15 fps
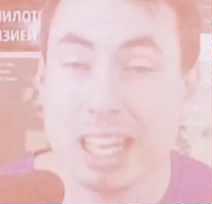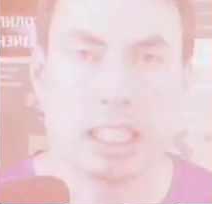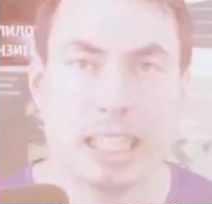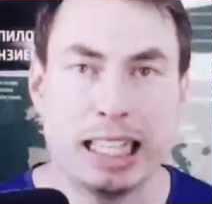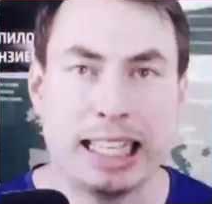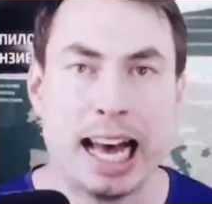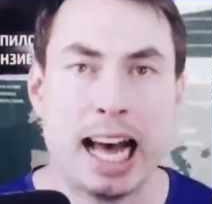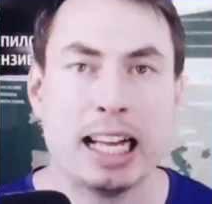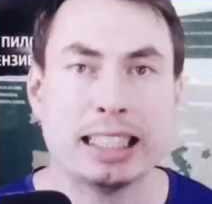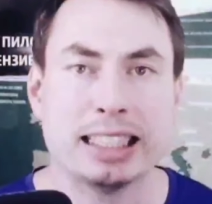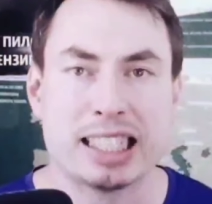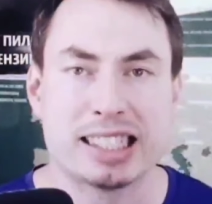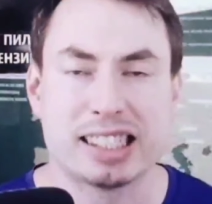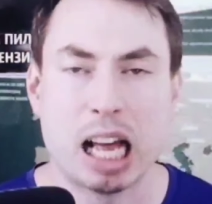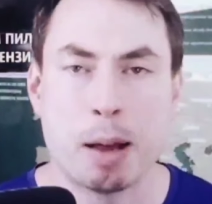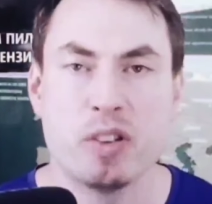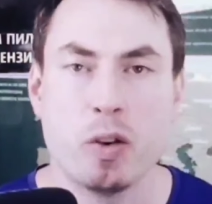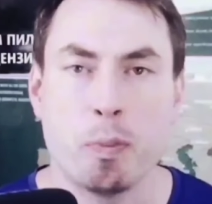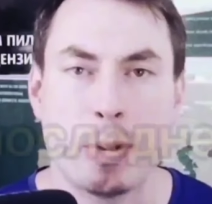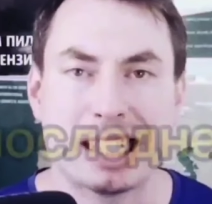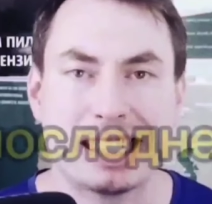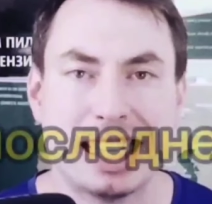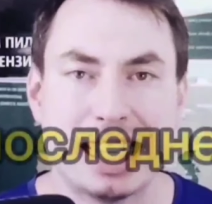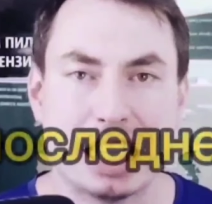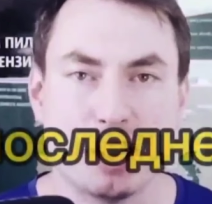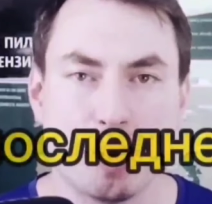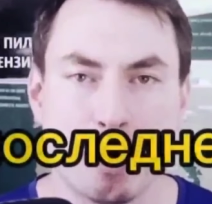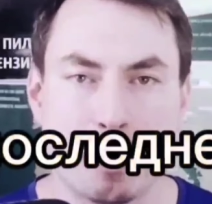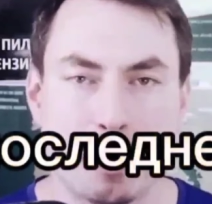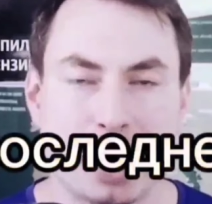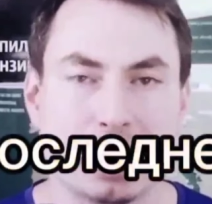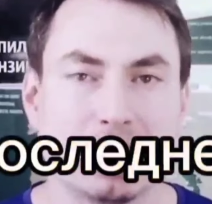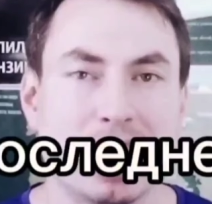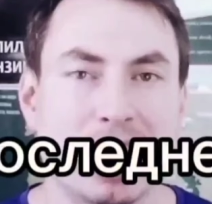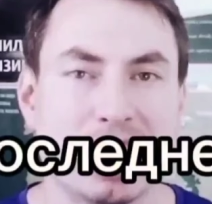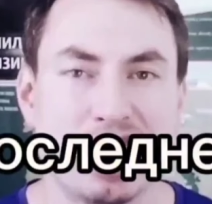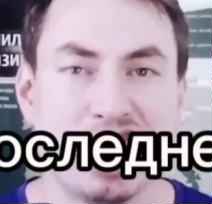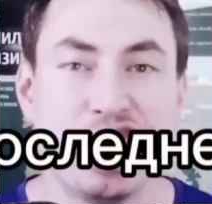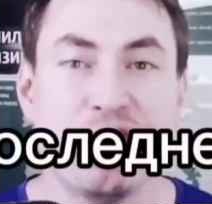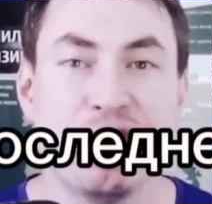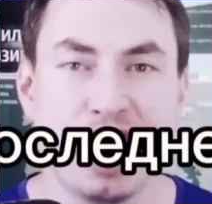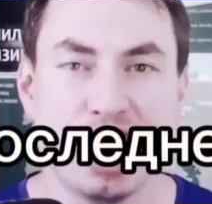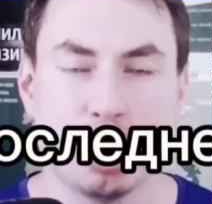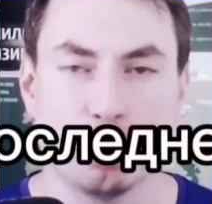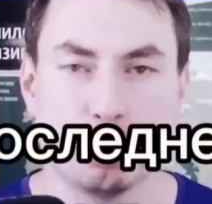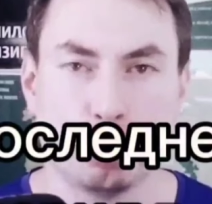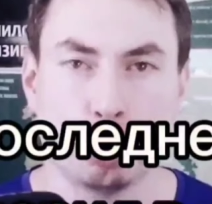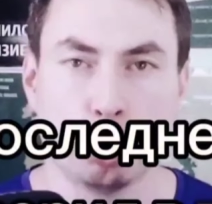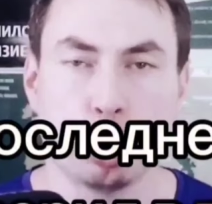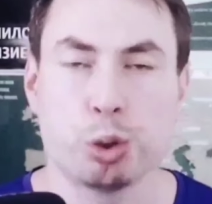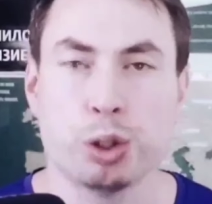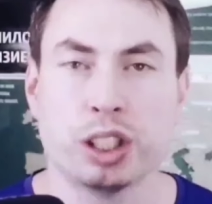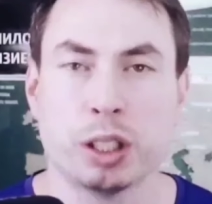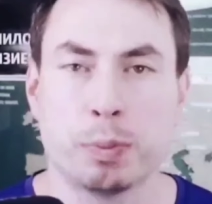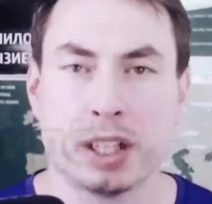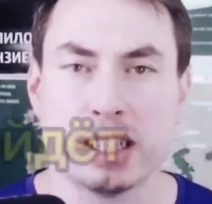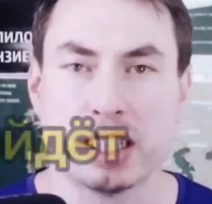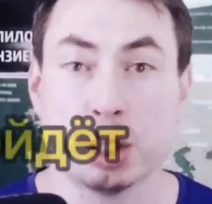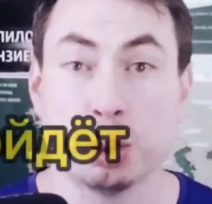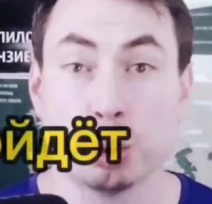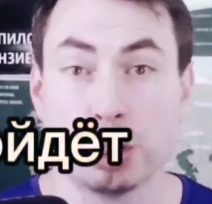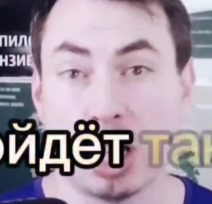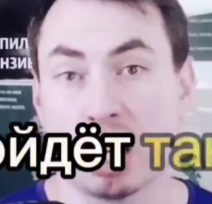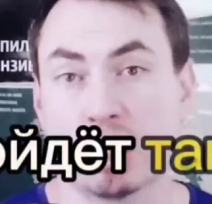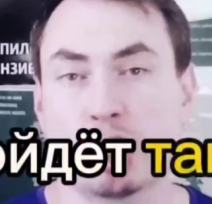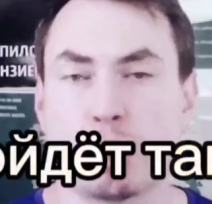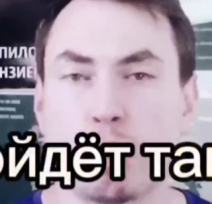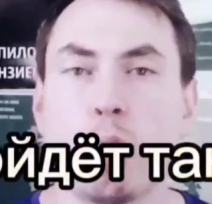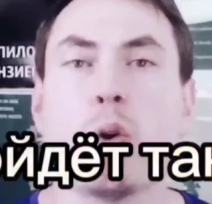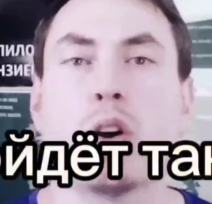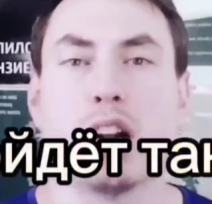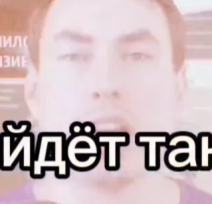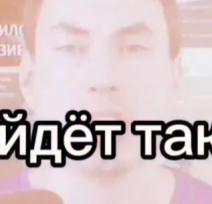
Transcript: Я до самого последнего момента не верил в то, что это произойдет так скоро.